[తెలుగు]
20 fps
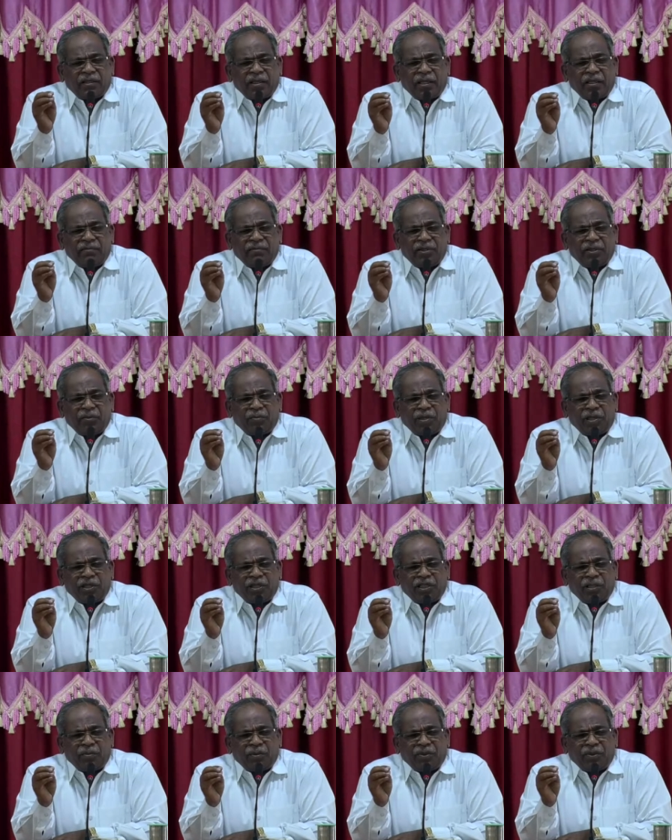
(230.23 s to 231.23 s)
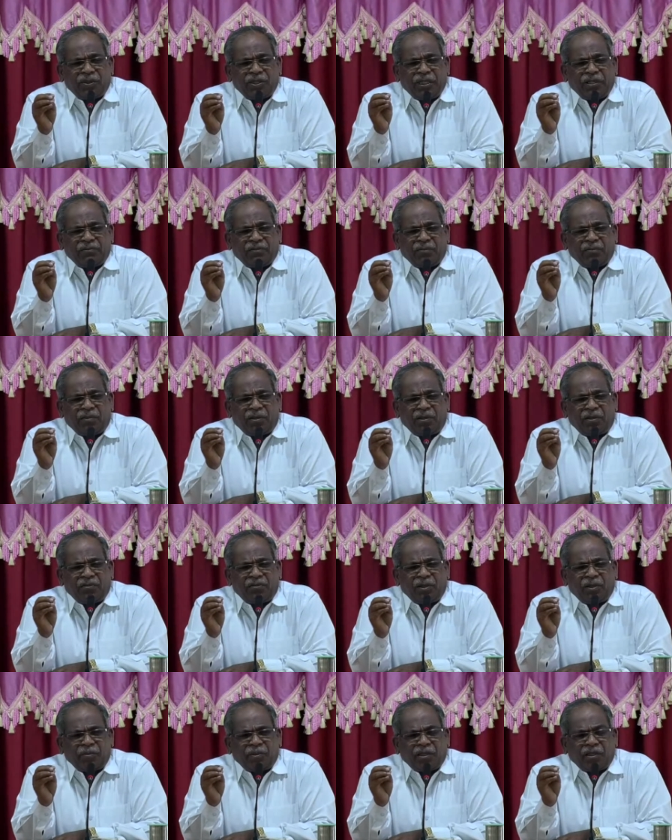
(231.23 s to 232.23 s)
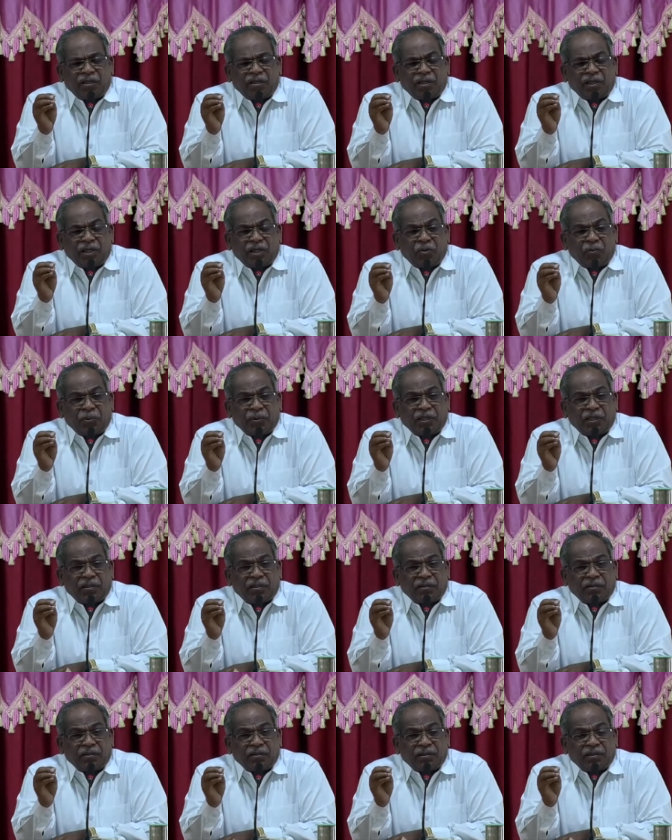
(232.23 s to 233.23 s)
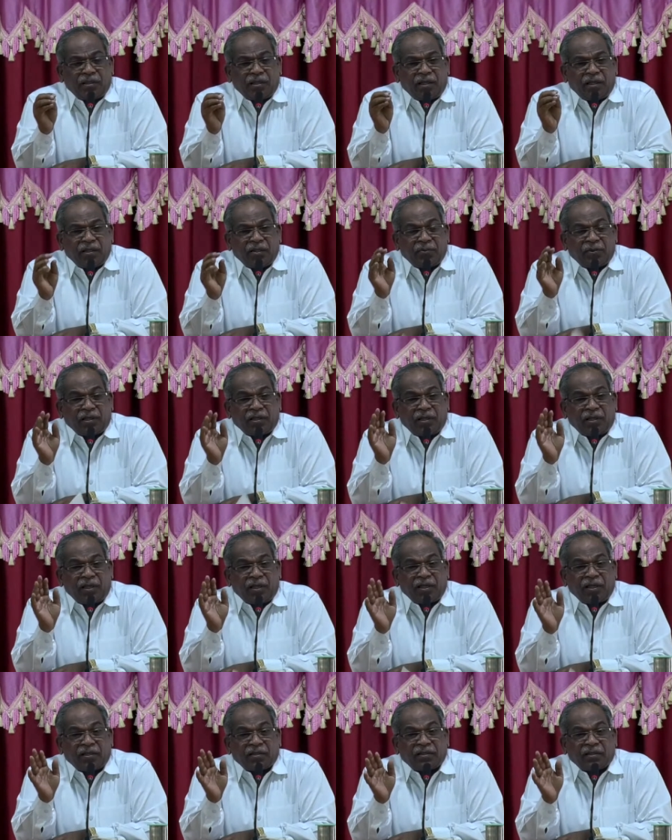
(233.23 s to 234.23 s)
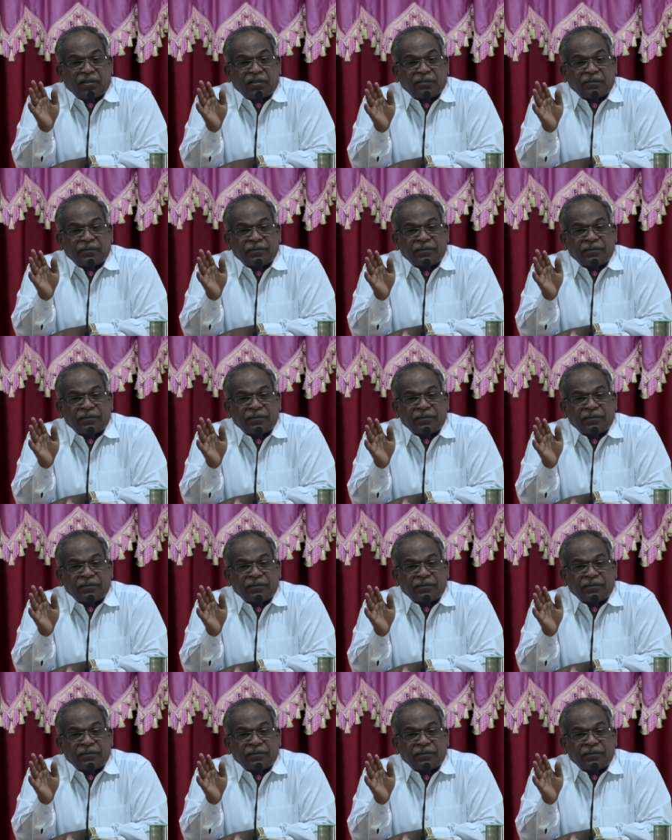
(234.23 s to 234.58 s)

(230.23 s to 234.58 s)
దేవుని మందిరములో నీవు మౌనముగా గడుపుట అది ఒక ఆరాధన